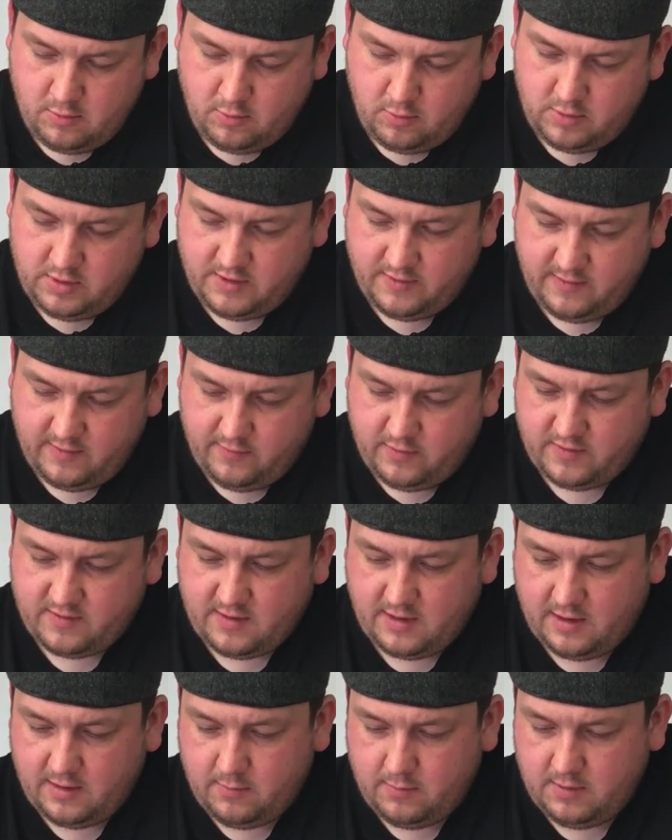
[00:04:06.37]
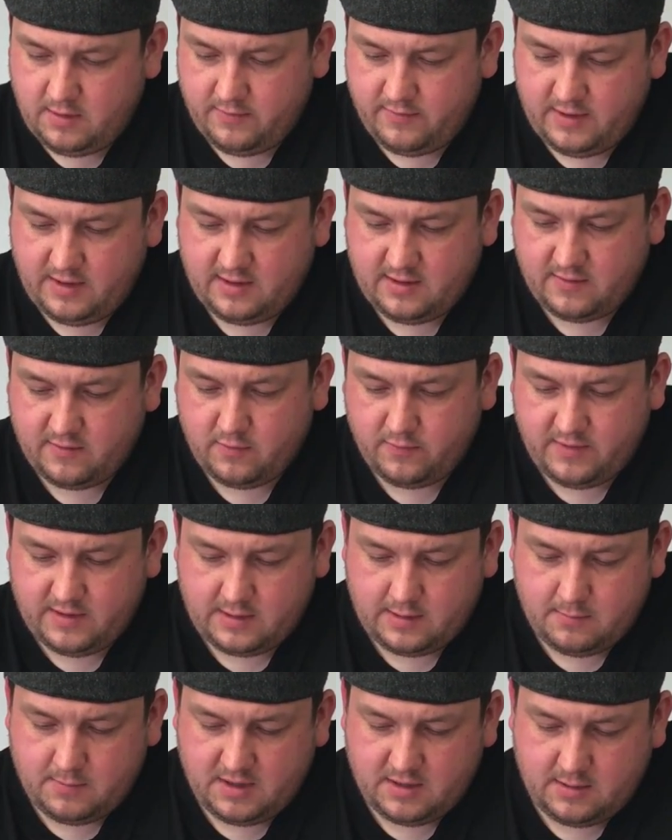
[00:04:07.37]
Und dann sehen wir uns gleich wieder, wenn ich das
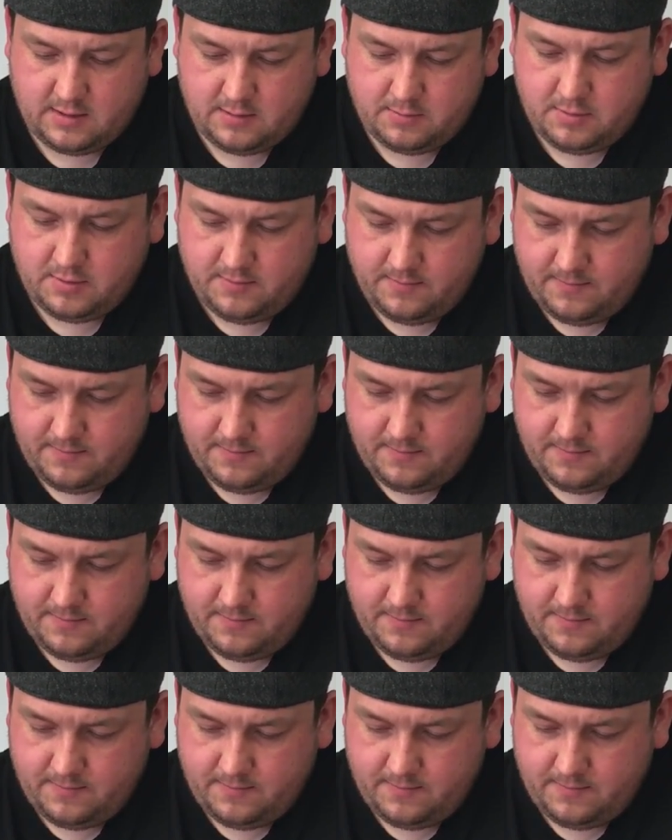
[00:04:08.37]
soweit gemacht habe.